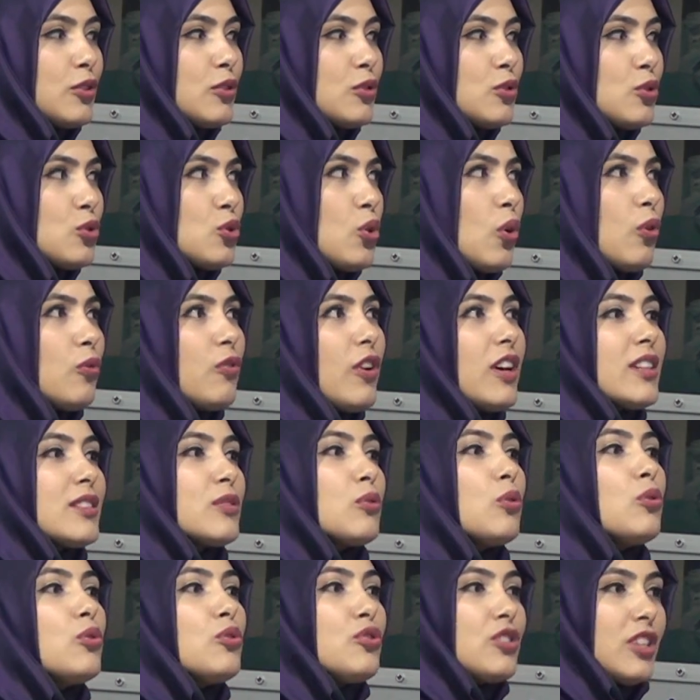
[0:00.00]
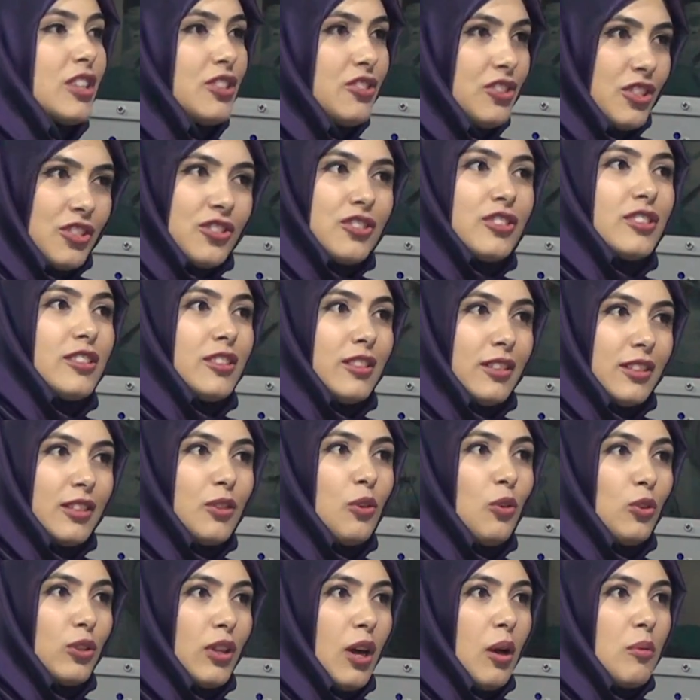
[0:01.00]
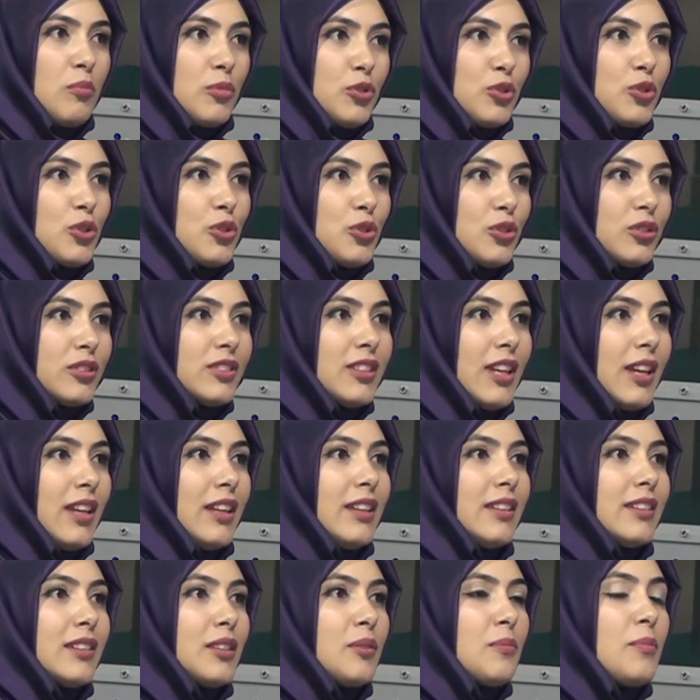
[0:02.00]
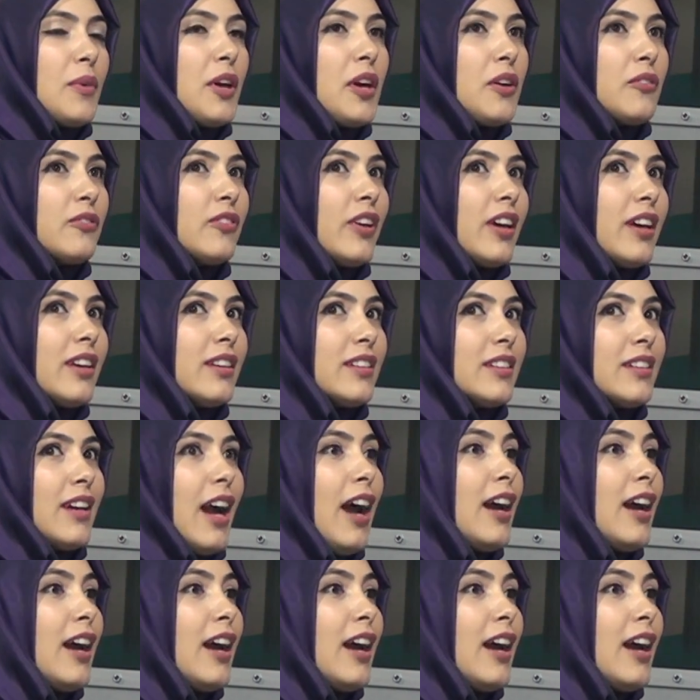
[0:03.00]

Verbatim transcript: çok fazla oyuncak çeşitliliği olan bir çocuk değildim ve e,